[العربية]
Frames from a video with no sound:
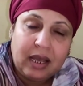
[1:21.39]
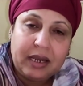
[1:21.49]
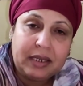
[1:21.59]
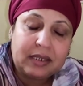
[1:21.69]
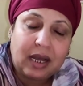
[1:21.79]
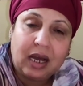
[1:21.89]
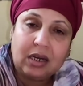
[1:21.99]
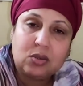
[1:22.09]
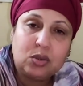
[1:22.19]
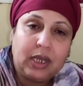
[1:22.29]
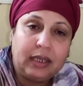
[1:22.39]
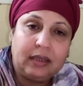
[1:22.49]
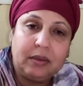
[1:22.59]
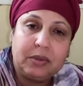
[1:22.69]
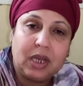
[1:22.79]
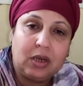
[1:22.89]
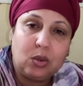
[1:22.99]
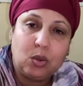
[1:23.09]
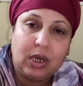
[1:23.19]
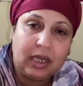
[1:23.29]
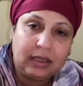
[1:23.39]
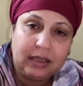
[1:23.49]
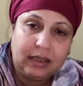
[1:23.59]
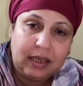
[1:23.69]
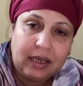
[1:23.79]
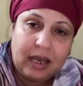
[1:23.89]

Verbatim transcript: انا تقهرت وتعذبت انا ولادي